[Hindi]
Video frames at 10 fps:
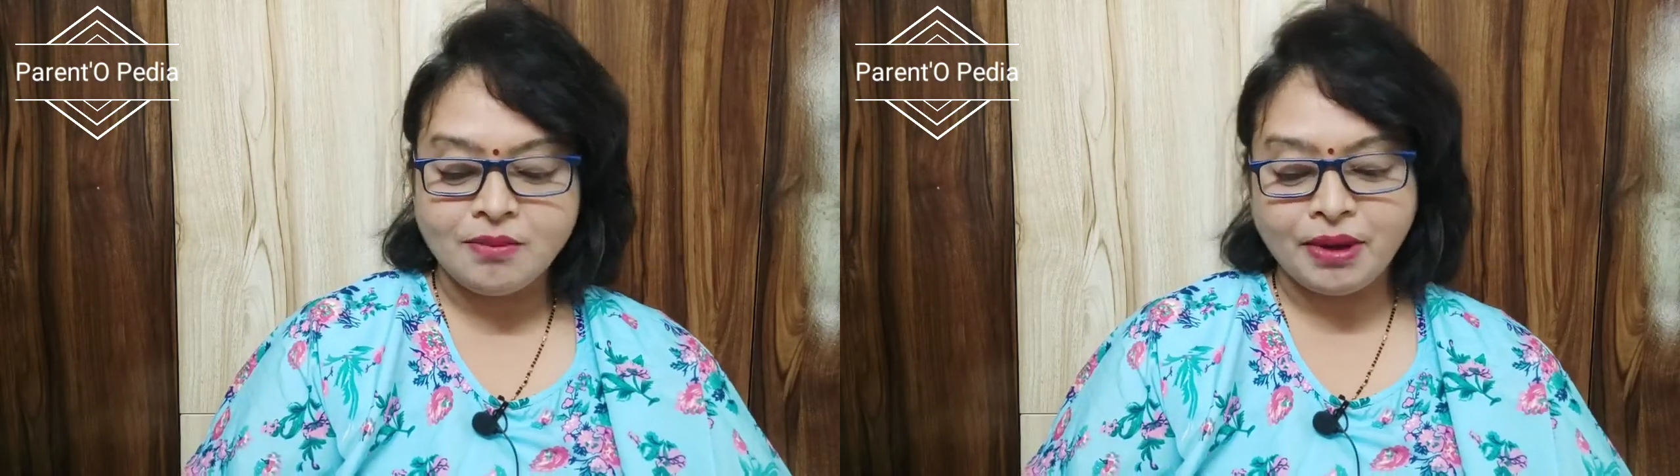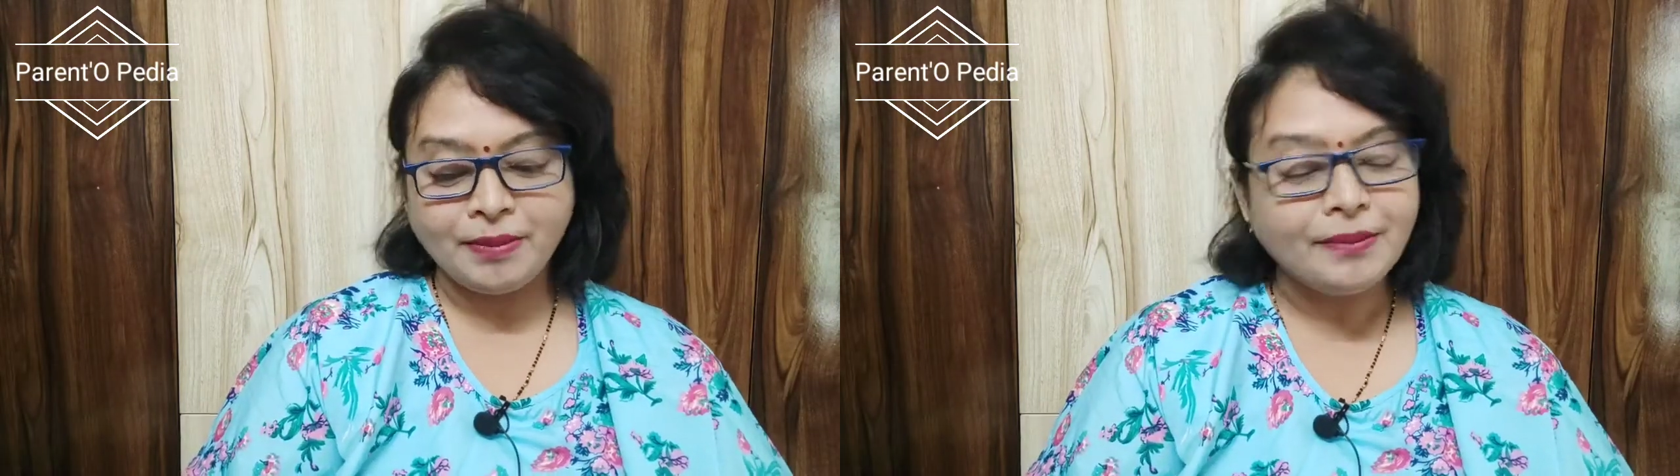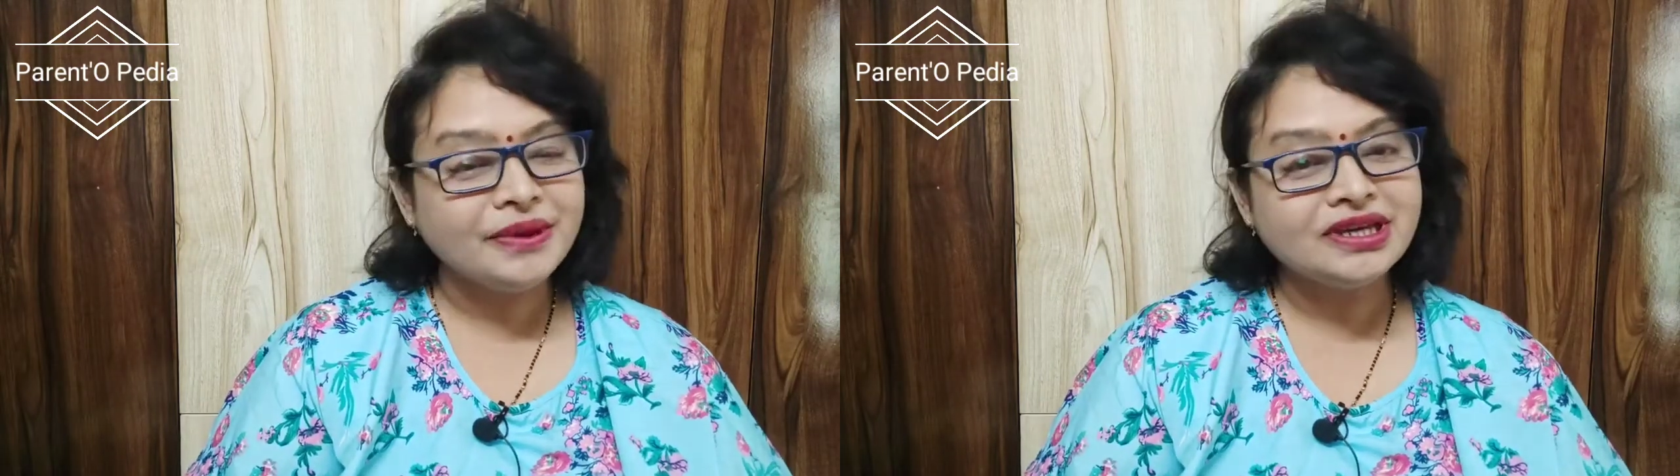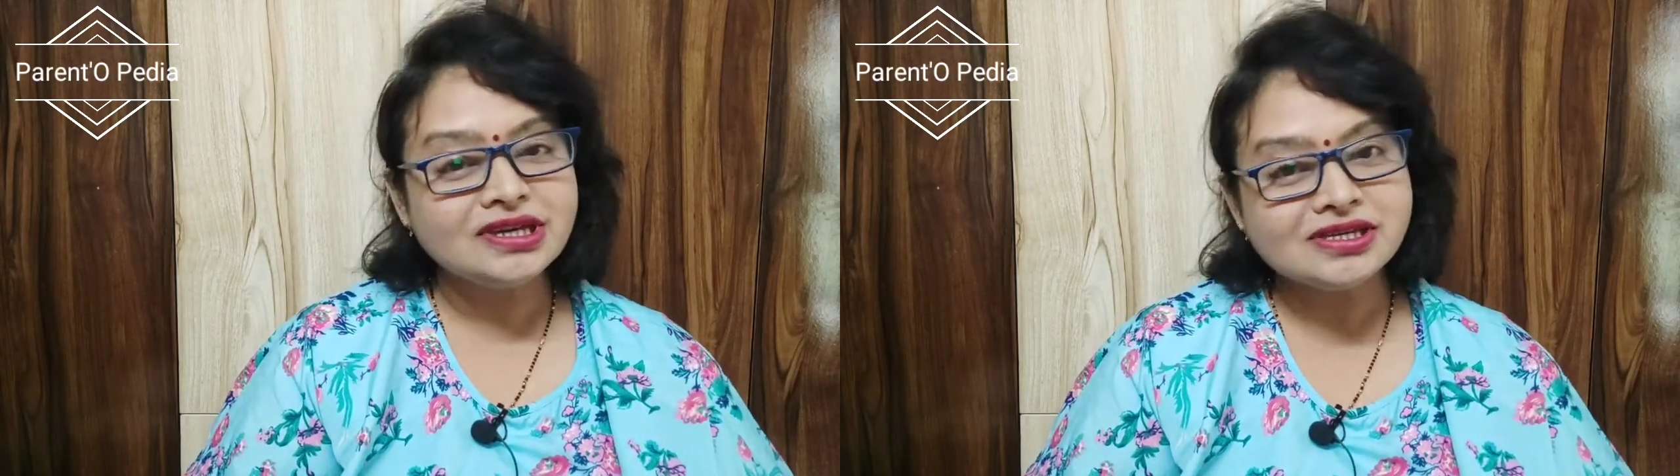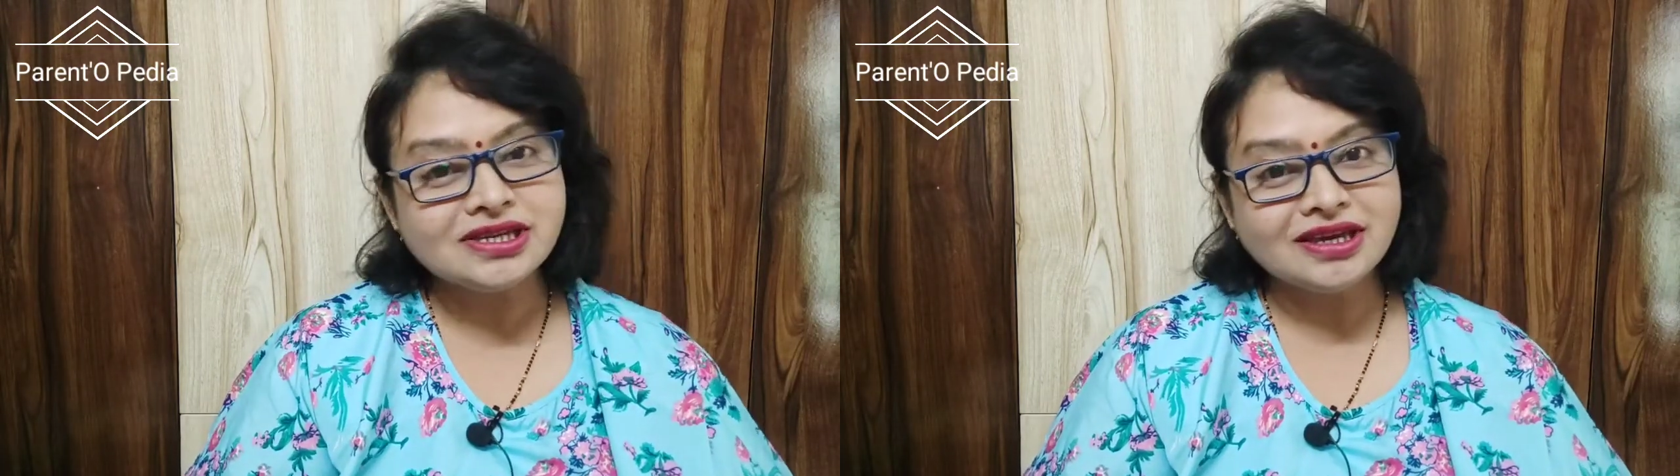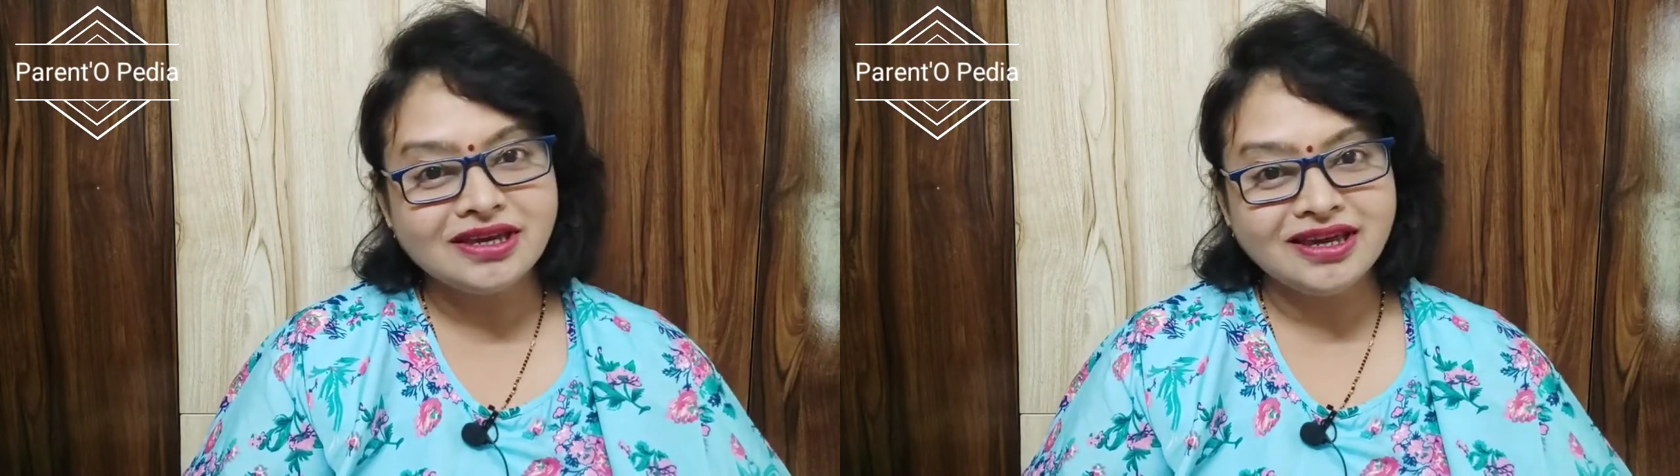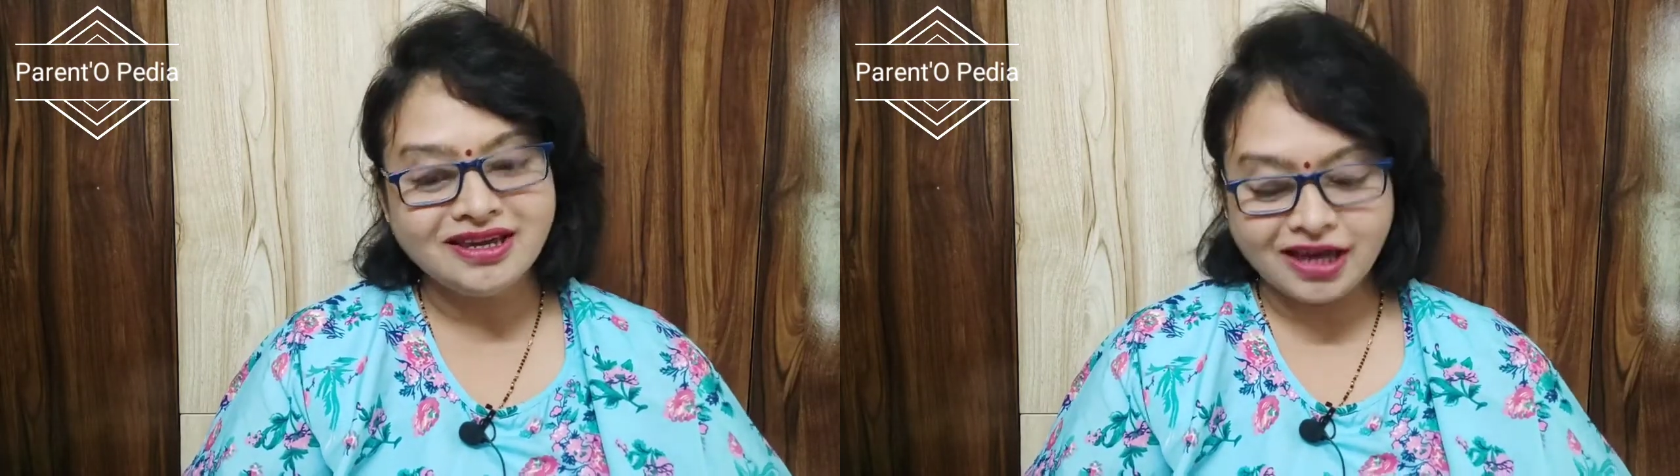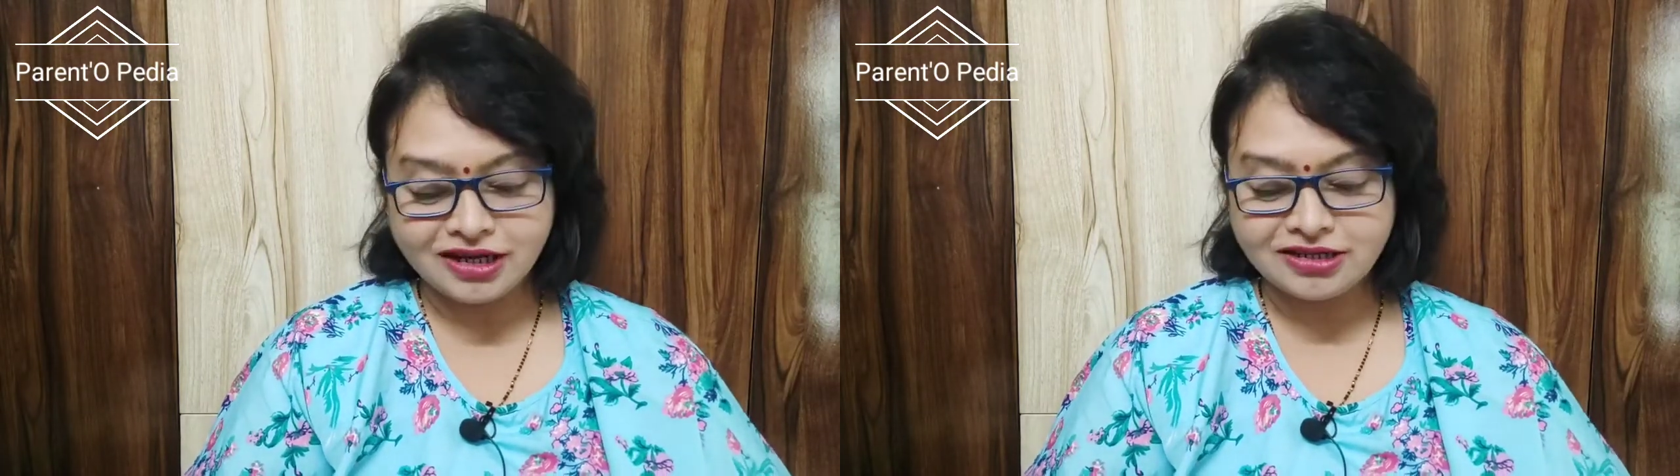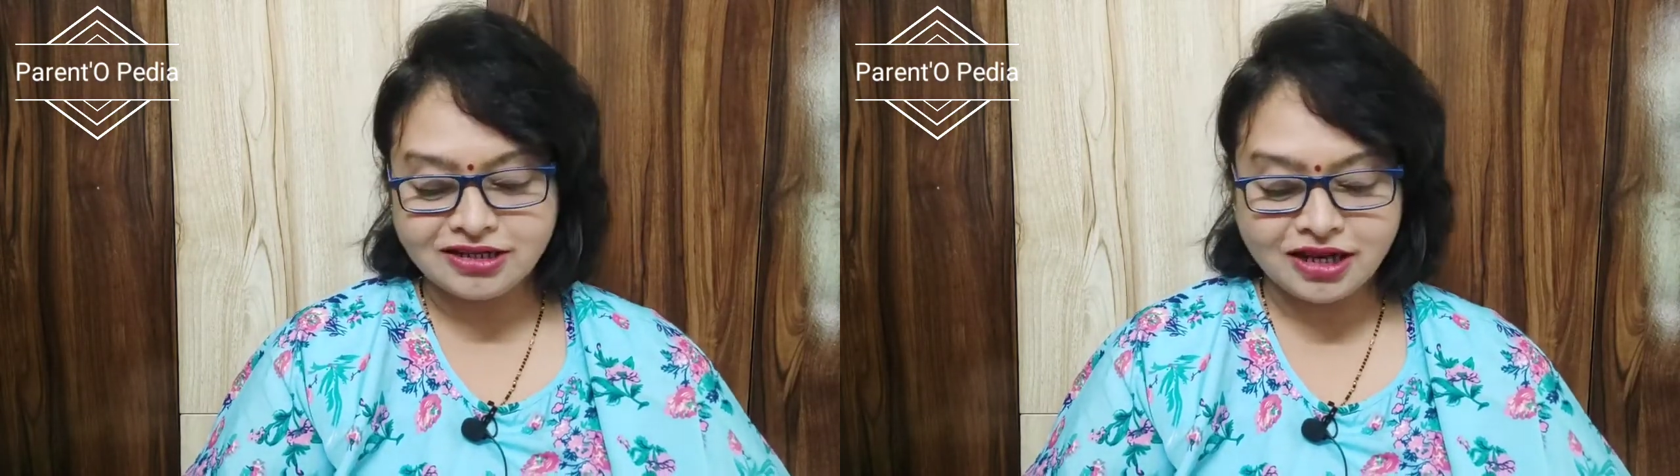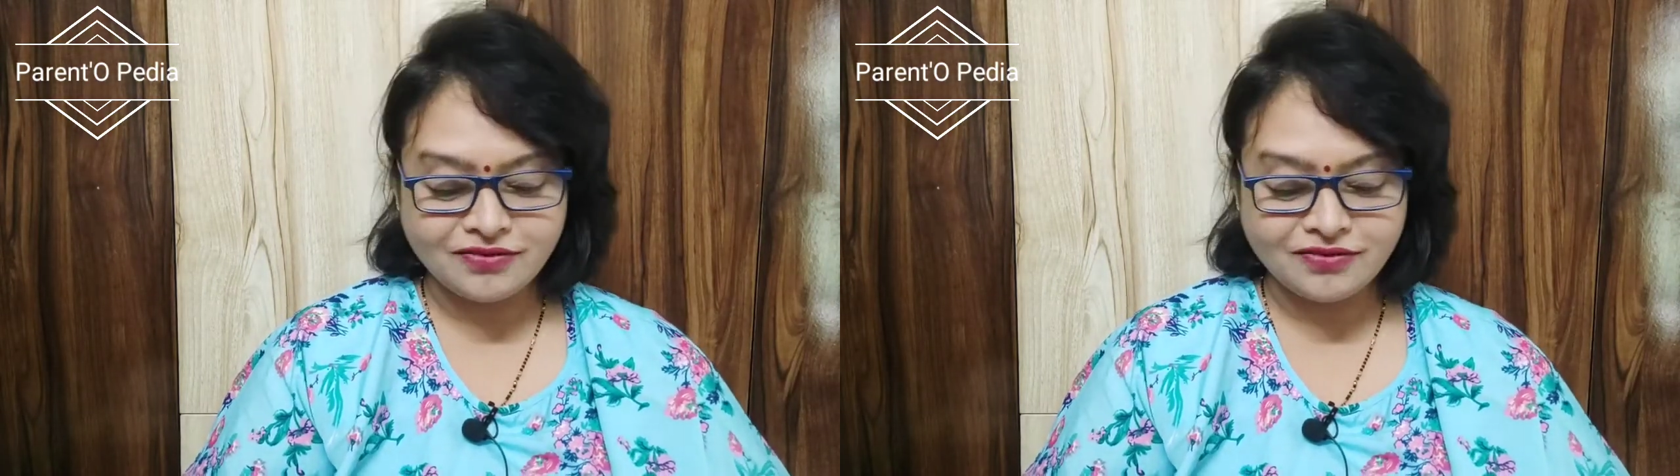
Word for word: पेपा पिंक कैसे एक कैरेक्टर